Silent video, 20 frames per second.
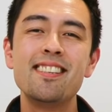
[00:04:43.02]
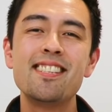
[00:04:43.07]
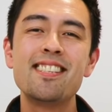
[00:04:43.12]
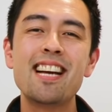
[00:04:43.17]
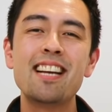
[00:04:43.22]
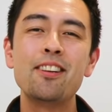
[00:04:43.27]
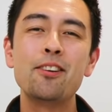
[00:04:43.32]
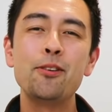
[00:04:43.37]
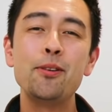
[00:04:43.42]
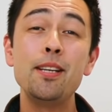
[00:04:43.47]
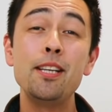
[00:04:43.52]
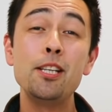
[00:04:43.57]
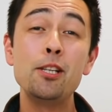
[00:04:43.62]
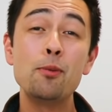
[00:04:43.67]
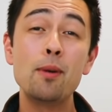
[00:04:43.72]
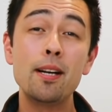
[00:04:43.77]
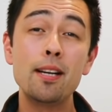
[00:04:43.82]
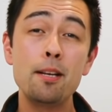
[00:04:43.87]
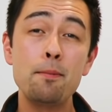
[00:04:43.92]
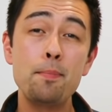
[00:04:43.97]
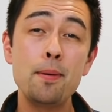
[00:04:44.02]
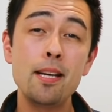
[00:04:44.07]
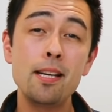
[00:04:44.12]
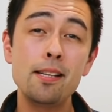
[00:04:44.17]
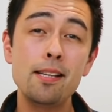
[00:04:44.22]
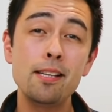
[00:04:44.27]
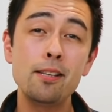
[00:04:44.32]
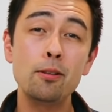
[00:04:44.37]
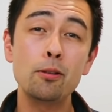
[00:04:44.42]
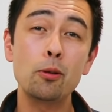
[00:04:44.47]
シャドウイングは
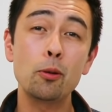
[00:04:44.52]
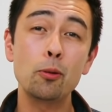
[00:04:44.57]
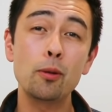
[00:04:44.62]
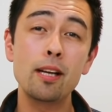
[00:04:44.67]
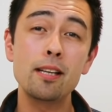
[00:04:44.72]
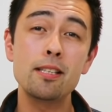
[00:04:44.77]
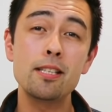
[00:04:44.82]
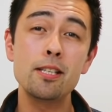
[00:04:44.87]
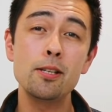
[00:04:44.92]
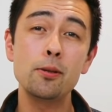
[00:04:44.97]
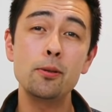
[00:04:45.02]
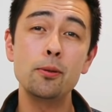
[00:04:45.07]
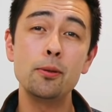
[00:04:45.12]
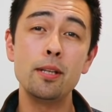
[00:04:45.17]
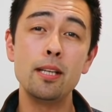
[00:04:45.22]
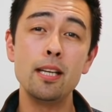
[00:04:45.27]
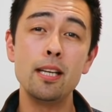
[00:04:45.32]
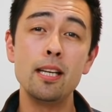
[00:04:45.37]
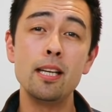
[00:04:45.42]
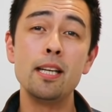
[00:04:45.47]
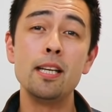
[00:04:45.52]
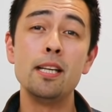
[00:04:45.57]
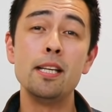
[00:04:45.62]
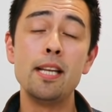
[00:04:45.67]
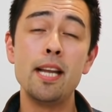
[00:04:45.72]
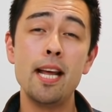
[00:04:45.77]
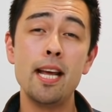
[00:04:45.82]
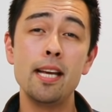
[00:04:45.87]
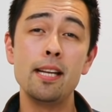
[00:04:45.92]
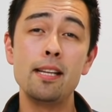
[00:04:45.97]
リピーティングと同じように
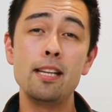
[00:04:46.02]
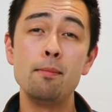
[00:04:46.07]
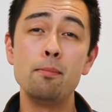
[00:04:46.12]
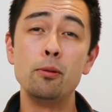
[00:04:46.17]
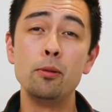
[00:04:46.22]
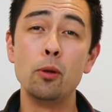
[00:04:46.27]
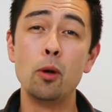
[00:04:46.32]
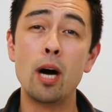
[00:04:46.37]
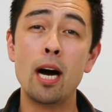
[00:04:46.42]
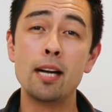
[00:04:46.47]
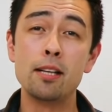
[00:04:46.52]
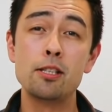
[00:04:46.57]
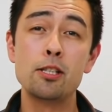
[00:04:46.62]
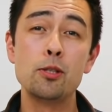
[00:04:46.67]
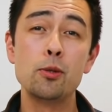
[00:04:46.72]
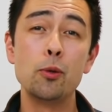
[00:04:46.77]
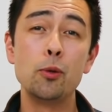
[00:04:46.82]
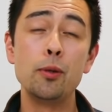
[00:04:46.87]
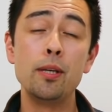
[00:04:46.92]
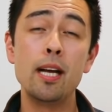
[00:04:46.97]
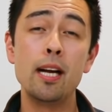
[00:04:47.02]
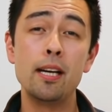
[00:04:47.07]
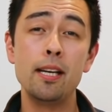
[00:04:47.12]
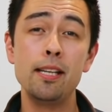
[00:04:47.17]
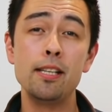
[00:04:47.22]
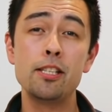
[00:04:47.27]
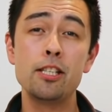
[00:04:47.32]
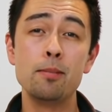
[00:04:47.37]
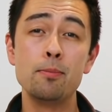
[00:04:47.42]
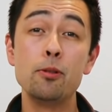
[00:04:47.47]
ネイティブの発音や
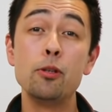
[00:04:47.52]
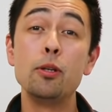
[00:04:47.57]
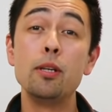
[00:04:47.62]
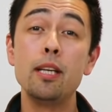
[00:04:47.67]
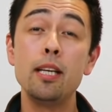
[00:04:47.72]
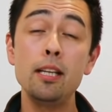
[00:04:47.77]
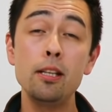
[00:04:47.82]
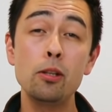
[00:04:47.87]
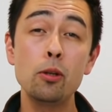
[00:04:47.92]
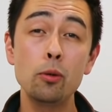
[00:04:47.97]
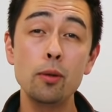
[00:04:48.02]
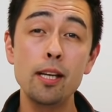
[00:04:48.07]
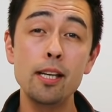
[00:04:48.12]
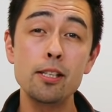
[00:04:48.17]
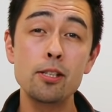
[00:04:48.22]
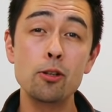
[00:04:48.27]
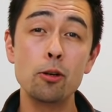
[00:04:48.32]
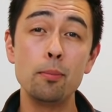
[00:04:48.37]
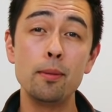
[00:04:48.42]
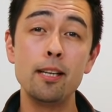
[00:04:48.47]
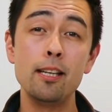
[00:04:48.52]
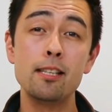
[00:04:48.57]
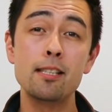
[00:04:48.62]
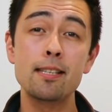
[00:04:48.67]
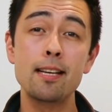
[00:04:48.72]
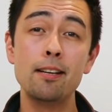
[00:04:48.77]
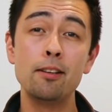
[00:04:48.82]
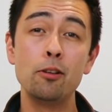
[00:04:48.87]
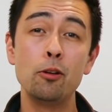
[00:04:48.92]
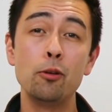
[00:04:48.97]
リズム、イントネーションを身につ
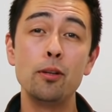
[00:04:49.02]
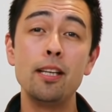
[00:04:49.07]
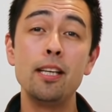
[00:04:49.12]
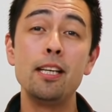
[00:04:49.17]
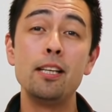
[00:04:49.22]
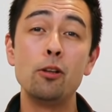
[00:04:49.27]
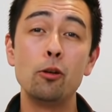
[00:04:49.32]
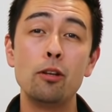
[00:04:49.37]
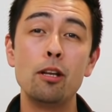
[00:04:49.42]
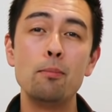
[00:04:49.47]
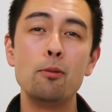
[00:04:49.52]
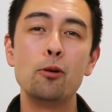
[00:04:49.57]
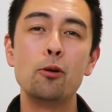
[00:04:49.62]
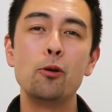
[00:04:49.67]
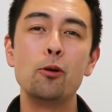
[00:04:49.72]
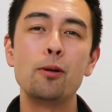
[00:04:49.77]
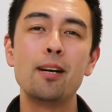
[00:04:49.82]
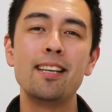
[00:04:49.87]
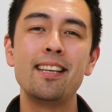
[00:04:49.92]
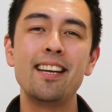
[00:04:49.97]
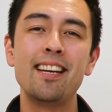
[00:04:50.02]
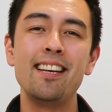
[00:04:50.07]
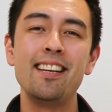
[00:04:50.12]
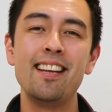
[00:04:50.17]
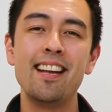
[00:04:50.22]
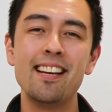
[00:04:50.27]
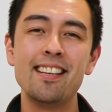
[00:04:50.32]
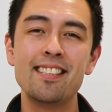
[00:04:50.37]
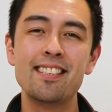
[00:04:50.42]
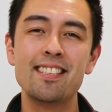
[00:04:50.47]
けるのにとても効果的
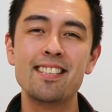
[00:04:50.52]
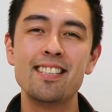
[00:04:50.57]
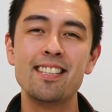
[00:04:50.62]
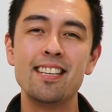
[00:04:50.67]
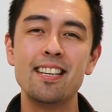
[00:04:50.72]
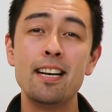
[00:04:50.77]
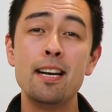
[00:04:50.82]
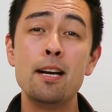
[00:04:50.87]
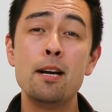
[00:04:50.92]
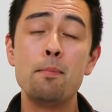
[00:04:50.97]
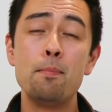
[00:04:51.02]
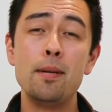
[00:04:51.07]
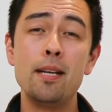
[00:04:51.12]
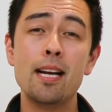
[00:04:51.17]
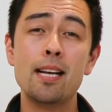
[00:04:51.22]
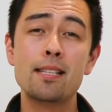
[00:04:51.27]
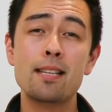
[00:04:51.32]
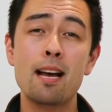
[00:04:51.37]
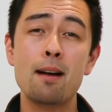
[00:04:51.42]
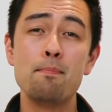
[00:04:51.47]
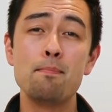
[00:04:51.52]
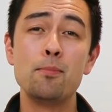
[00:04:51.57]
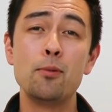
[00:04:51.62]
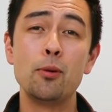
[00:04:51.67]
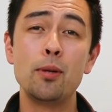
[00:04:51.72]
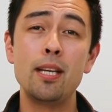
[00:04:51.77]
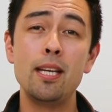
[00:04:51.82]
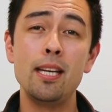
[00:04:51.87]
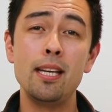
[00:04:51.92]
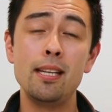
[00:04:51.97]
です。皆さん
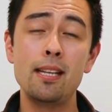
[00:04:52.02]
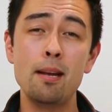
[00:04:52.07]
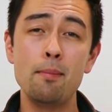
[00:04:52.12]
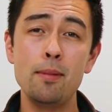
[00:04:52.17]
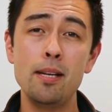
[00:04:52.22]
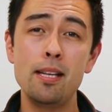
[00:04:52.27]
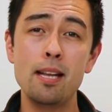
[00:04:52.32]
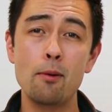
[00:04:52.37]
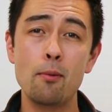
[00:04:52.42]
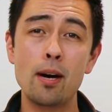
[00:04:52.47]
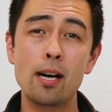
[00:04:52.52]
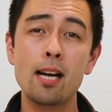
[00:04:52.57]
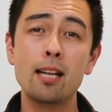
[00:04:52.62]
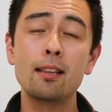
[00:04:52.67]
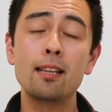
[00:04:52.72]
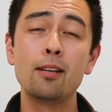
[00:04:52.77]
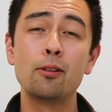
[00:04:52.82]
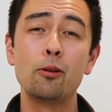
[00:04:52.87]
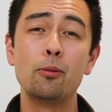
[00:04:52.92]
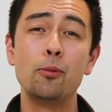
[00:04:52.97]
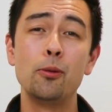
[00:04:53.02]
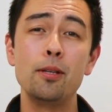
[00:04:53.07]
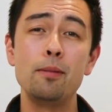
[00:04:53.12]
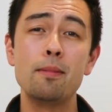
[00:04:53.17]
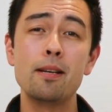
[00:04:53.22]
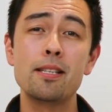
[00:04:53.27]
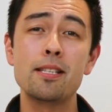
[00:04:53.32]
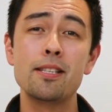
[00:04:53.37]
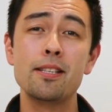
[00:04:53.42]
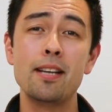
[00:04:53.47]
も聞いてみて分かったと思い
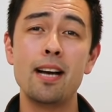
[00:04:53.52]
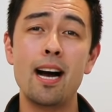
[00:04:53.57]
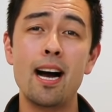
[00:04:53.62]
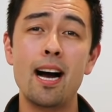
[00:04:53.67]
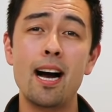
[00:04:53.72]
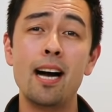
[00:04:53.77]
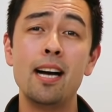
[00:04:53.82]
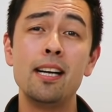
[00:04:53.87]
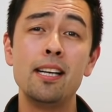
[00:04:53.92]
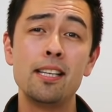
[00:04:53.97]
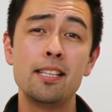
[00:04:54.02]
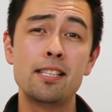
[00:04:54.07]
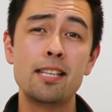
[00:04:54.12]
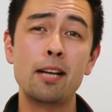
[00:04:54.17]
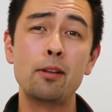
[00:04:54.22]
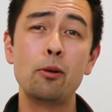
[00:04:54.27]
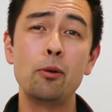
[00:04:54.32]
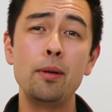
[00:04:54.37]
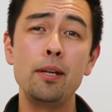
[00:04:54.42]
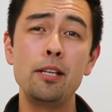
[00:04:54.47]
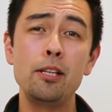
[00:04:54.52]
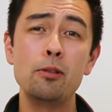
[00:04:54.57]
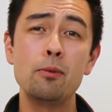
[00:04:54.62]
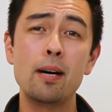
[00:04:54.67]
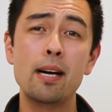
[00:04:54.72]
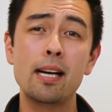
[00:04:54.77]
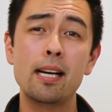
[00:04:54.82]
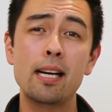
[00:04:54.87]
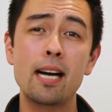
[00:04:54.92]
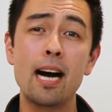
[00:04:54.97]
ますが、シャドウイング
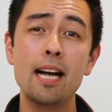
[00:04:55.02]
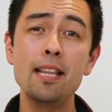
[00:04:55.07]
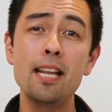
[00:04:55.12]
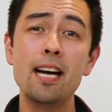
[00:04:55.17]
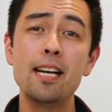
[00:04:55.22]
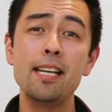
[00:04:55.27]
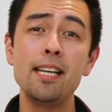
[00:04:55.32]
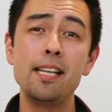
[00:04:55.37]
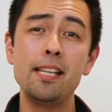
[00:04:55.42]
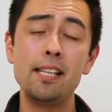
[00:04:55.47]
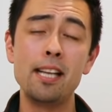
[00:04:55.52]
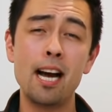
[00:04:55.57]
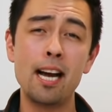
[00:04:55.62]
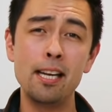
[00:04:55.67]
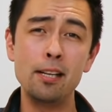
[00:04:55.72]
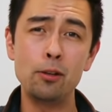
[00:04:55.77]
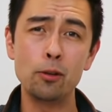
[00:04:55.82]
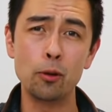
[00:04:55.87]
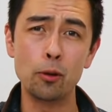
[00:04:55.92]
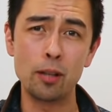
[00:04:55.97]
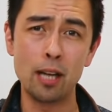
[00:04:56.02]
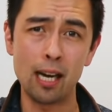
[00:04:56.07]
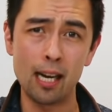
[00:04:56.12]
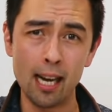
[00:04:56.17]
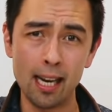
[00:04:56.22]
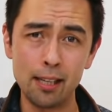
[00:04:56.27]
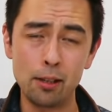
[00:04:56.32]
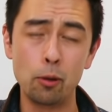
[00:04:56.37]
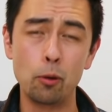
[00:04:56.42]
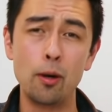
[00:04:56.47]
はかなり難易度の
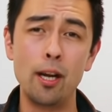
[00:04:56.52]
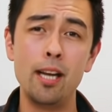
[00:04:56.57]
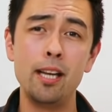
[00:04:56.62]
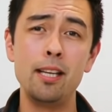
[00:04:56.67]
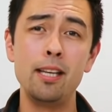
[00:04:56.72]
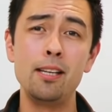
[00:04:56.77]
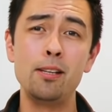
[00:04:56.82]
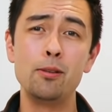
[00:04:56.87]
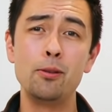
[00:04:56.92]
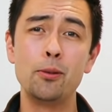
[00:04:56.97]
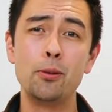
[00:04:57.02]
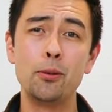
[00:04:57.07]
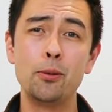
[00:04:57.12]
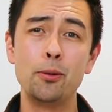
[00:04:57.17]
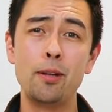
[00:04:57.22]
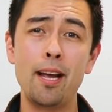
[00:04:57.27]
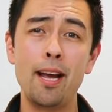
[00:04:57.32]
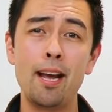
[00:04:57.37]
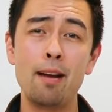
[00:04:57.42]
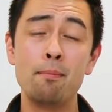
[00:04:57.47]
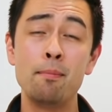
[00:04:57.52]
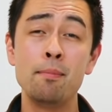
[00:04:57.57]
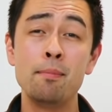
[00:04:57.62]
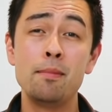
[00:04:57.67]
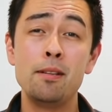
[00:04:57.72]
高いトレーニング法で、